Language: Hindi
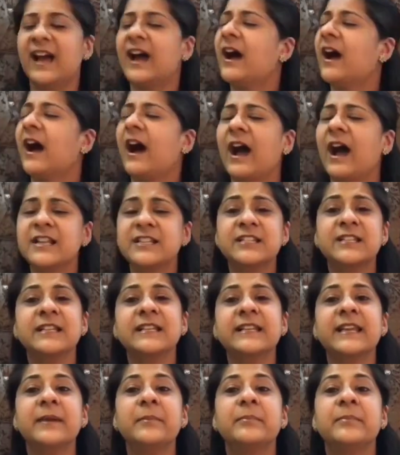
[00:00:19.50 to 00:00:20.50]
आजकल के
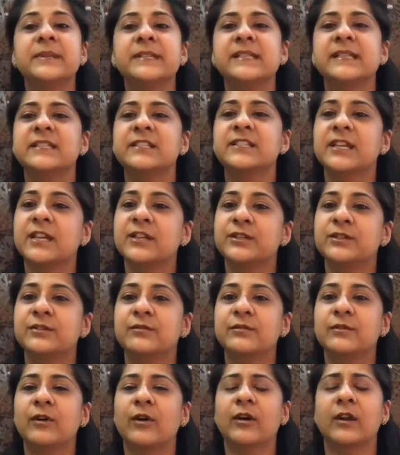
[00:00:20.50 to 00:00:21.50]
बिजी शेड्यूल
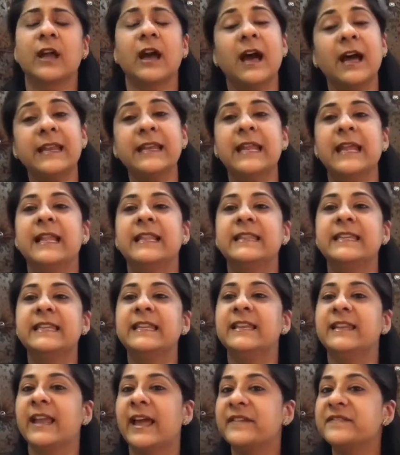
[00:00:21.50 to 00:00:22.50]
और अनहेल्दी
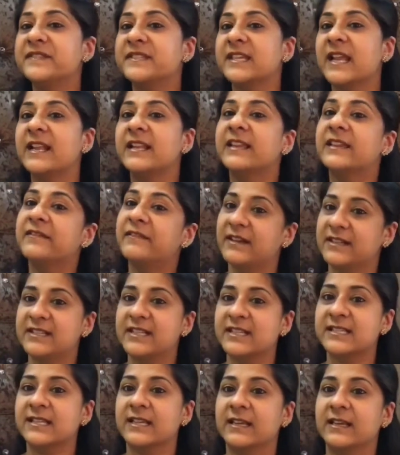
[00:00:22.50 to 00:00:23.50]
लाइफस्टाइल की वजह
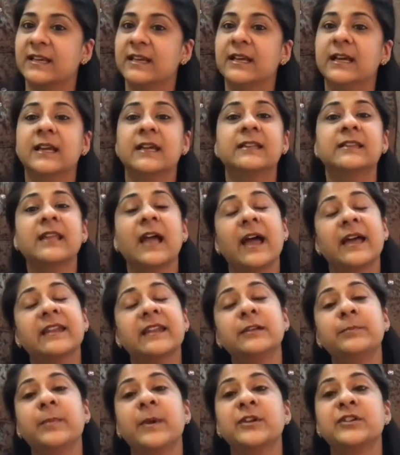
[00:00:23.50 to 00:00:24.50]
से थायराइड
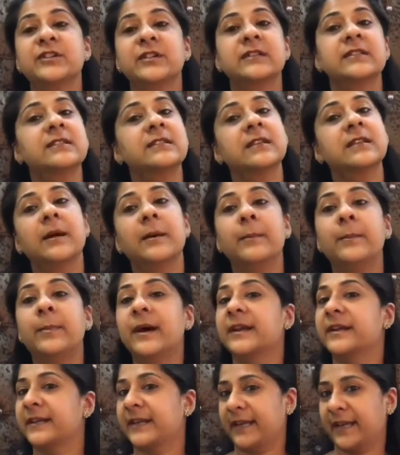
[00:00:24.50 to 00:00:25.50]
पेशेंट्स बढ़
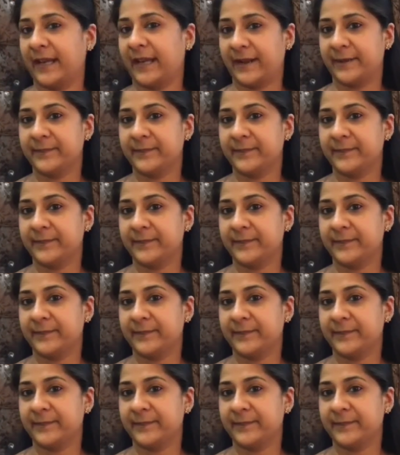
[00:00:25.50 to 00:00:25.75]
रहे हैं